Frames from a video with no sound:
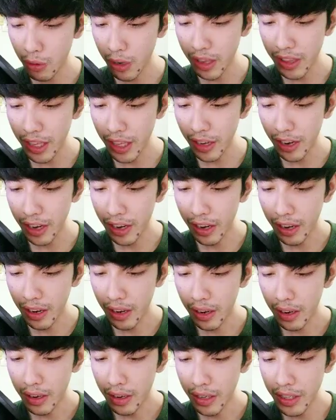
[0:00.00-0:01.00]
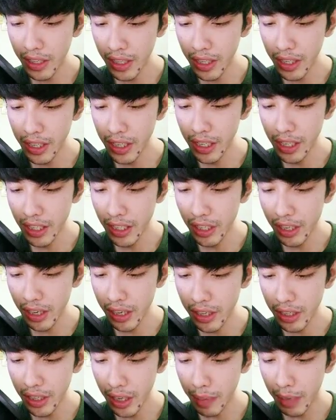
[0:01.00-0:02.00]
กดอันตีหน่อย
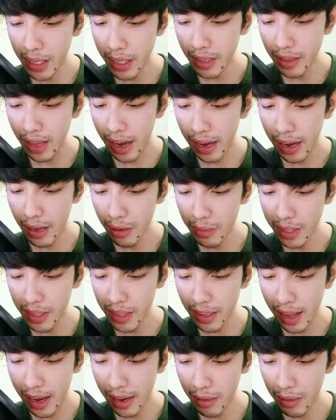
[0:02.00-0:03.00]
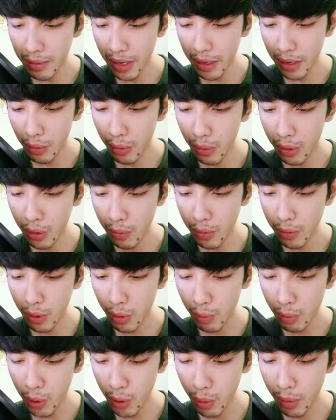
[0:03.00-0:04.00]
ชื่อบัตจะตายแล้วเพื่อนโอ้โห
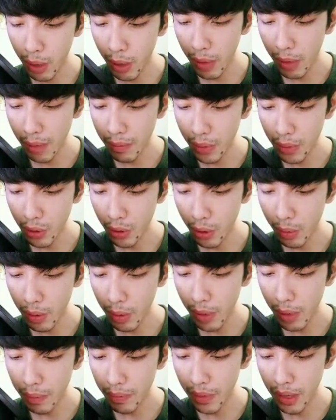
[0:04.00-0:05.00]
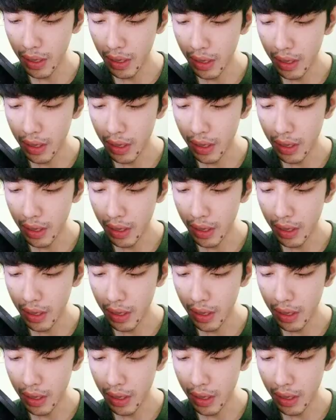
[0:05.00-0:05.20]
ตบเข้าป้อม